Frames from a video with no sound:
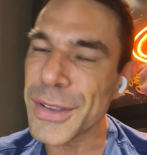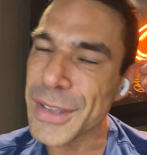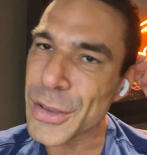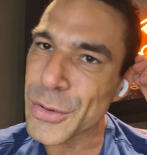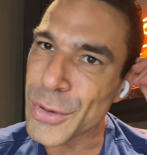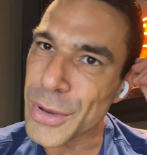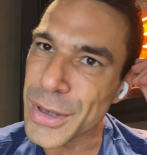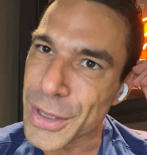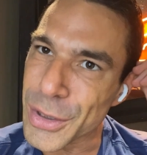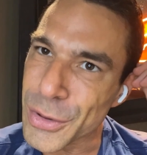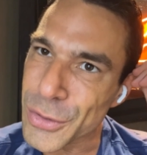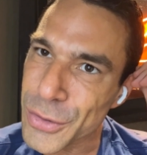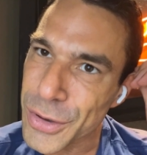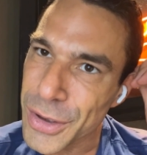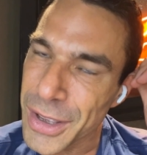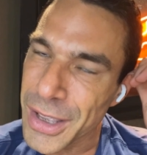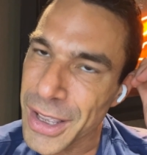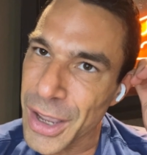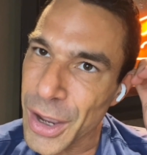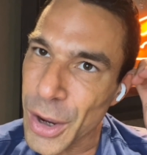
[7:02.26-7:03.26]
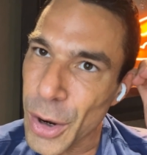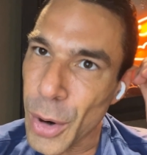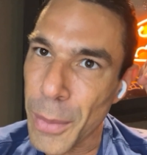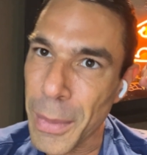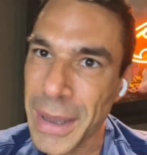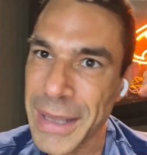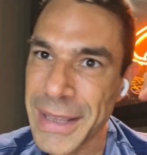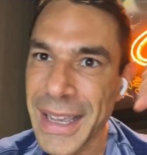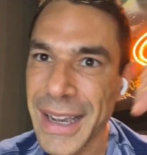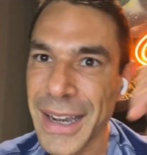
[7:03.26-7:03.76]
desde o início.
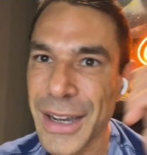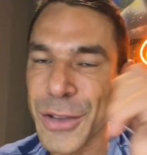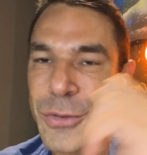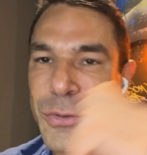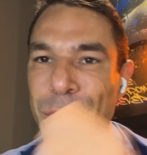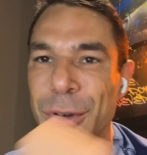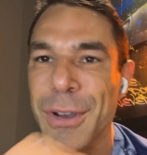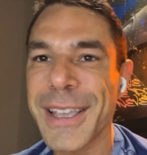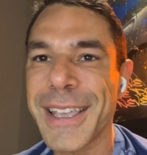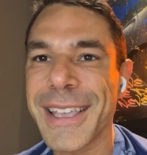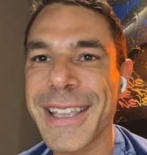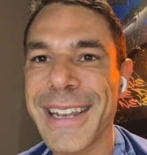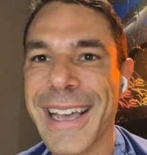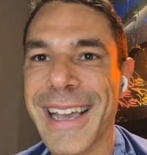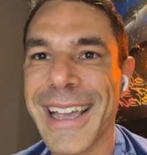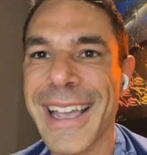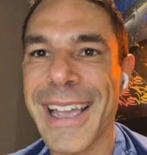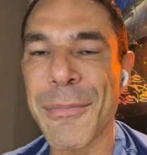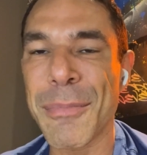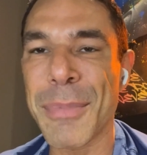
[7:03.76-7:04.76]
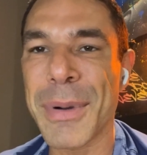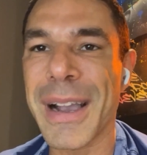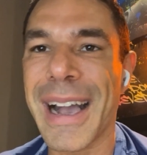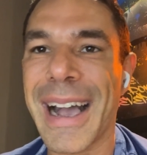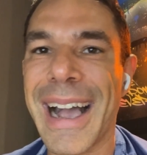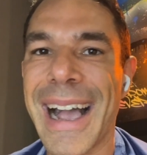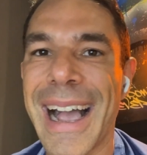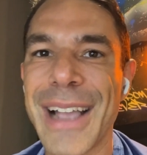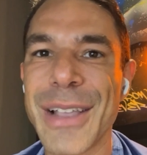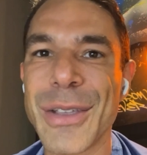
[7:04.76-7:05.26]
Uma delas foi que, na época,
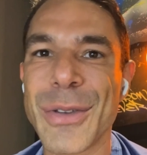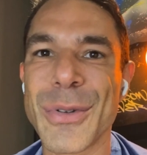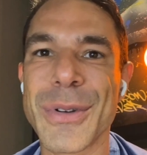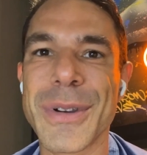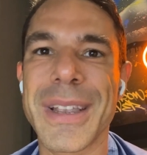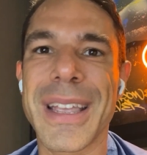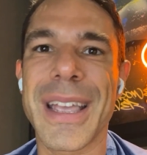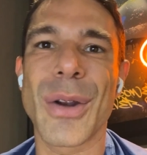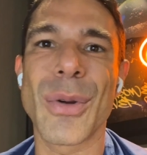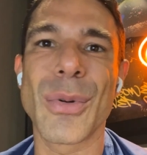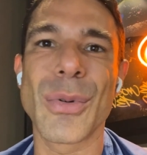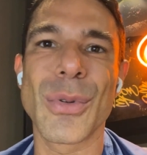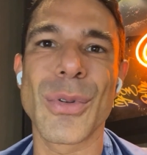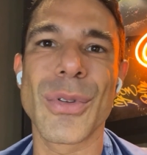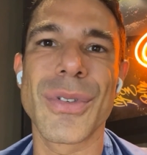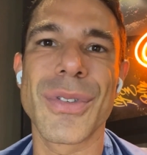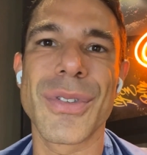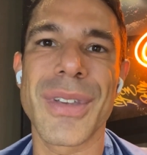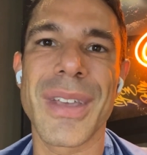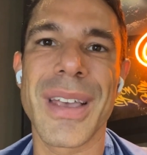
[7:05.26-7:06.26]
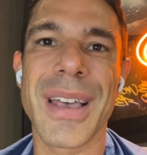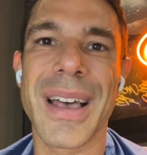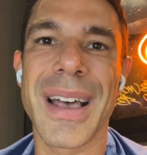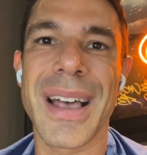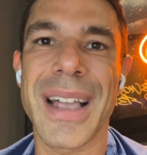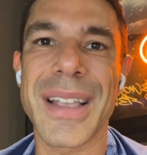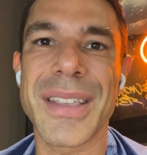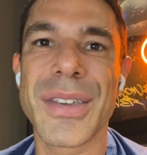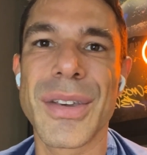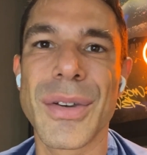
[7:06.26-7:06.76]
a rádio, que era um dos
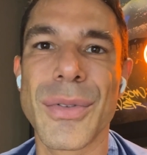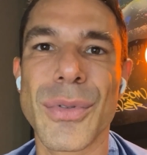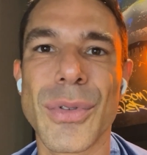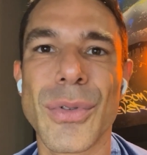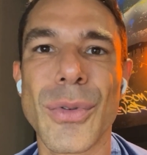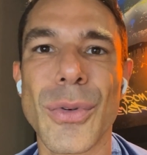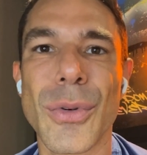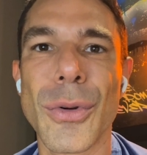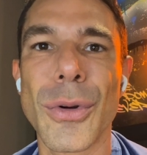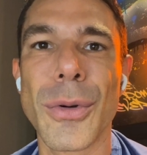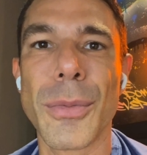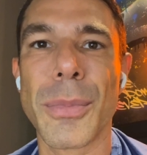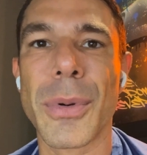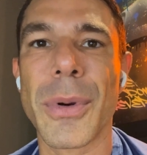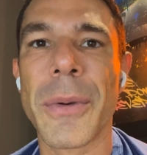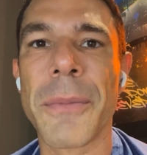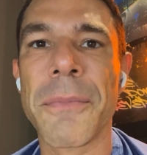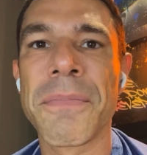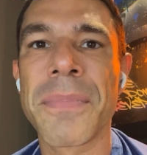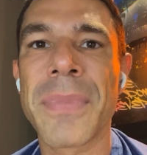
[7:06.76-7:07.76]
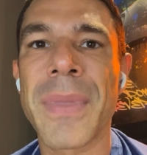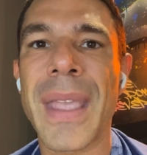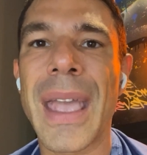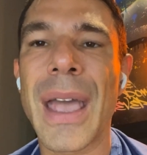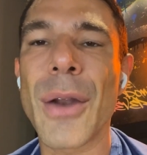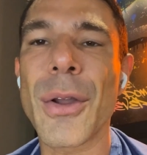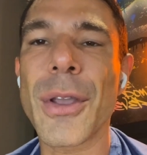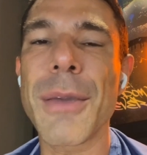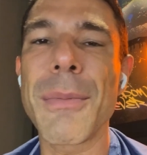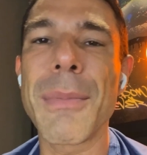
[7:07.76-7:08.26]
eh, ativos do grupo,
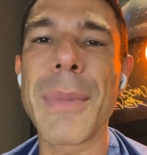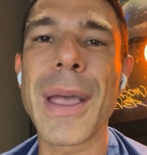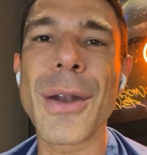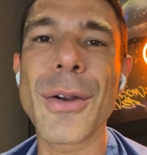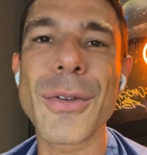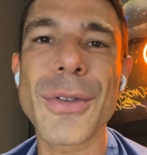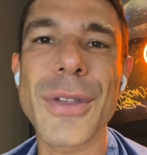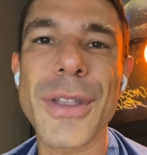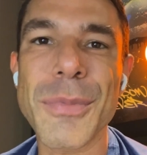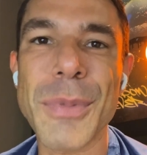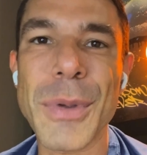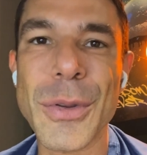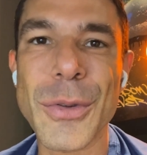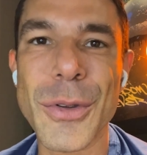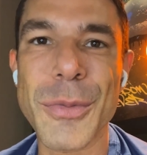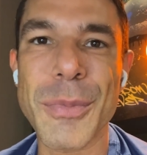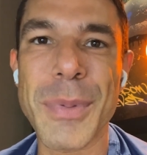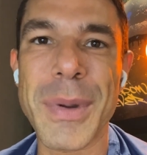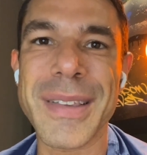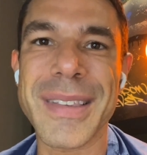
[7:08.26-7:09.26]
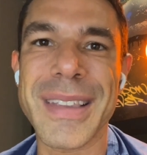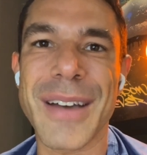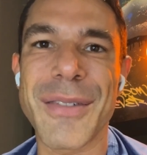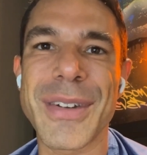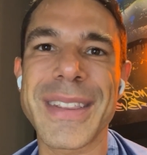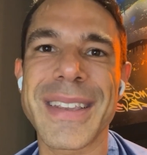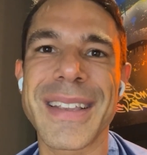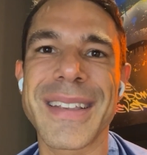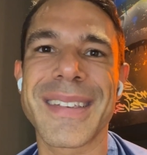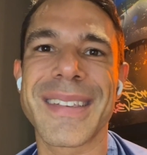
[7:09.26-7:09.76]
era o que menos as pessoas
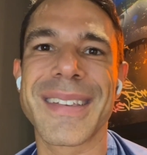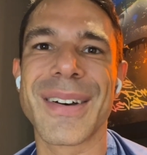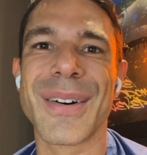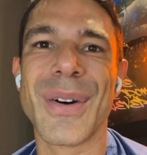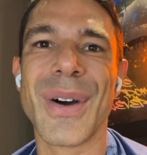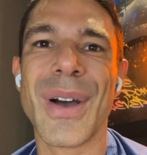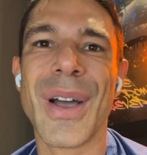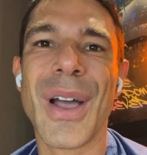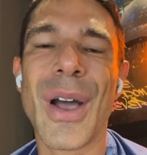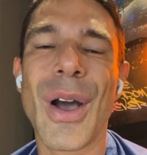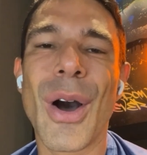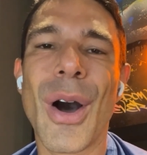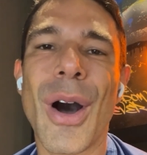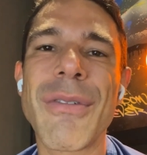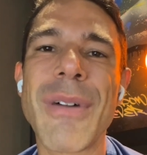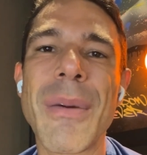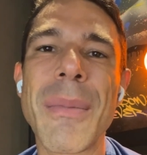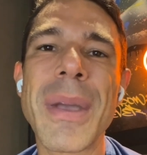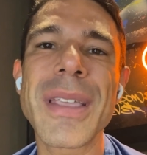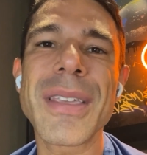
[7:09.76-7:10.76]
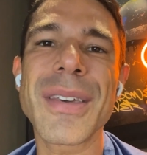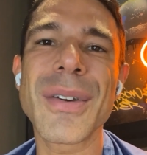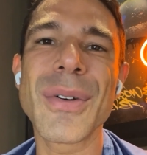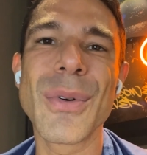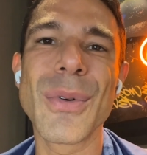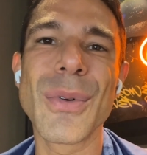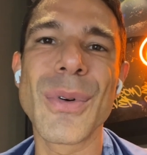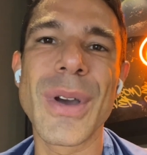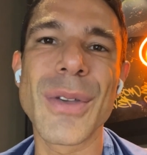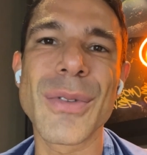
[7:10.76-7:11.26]
prestavam atenção. Obviamente,
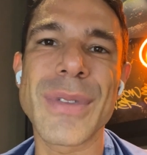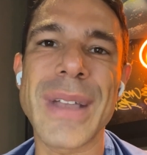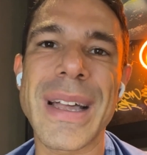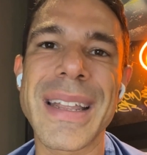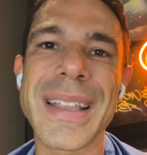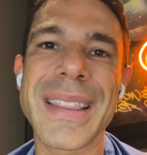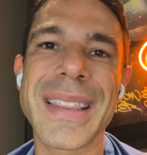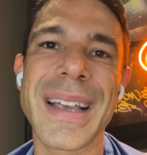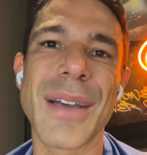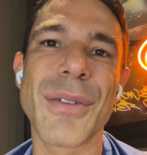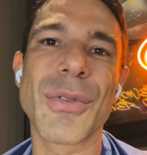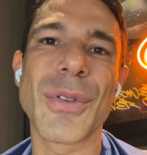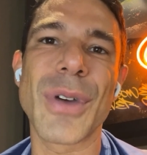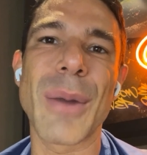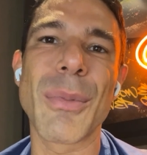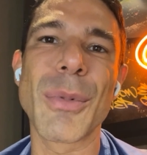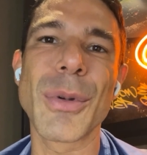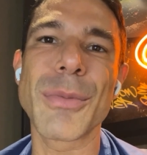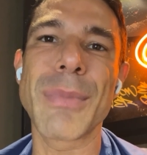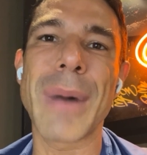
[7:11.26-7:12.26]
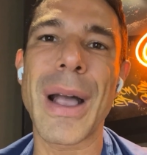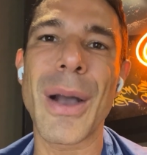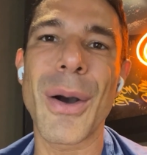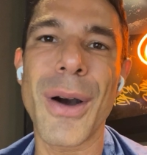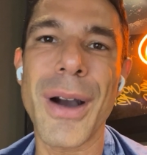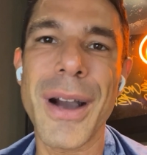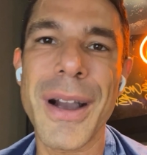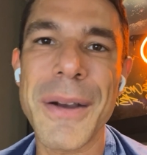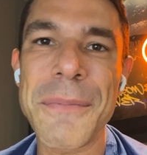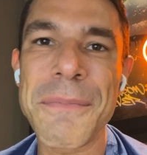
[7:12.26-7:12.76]
o resultado da televisão era muito
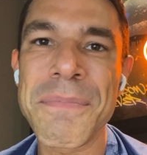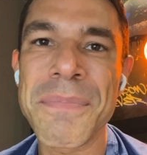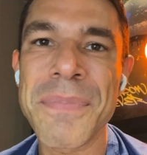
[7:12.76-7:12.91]
maior,